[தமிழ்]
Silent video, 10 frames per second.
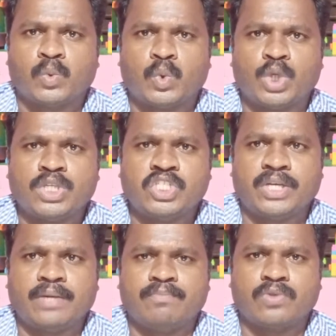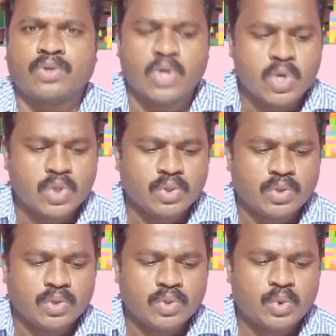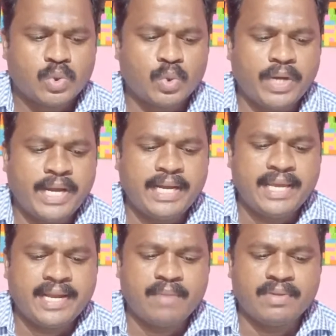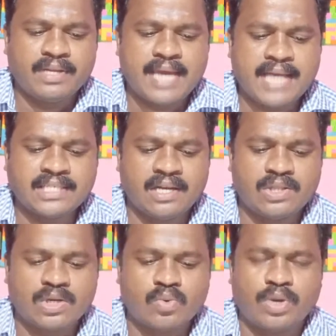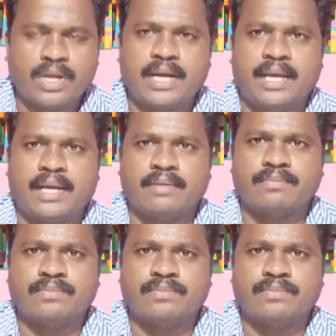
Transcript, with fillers: குறிஞ்சி சுனை நீர் என்பது டேஷ் நிலத்திற்குரிய நீர்